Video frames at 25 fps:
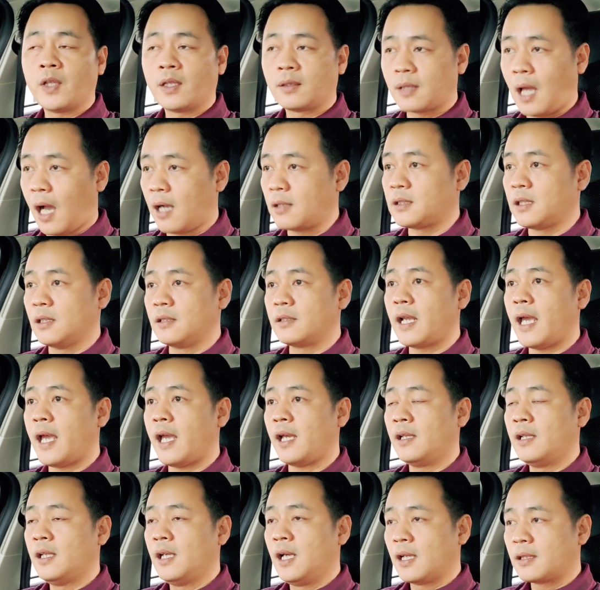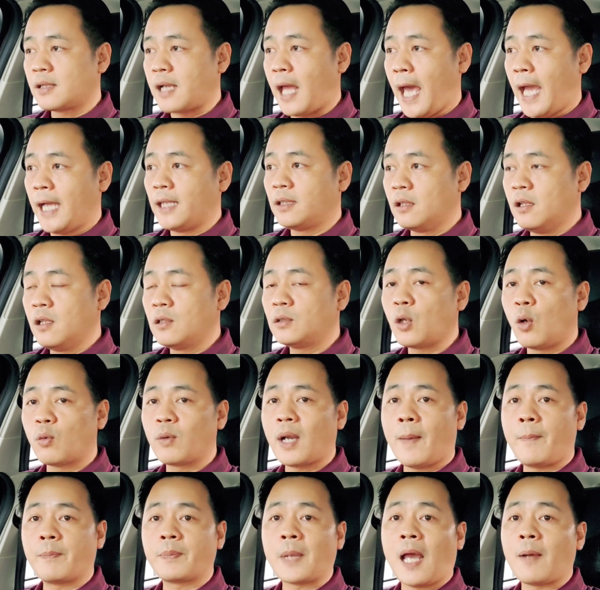Thật sự ra Đại tướng Tô
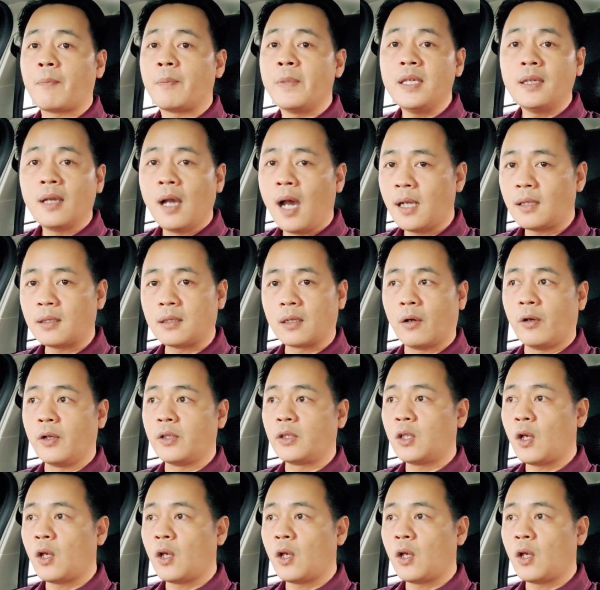Lâm đã biết hết rồi,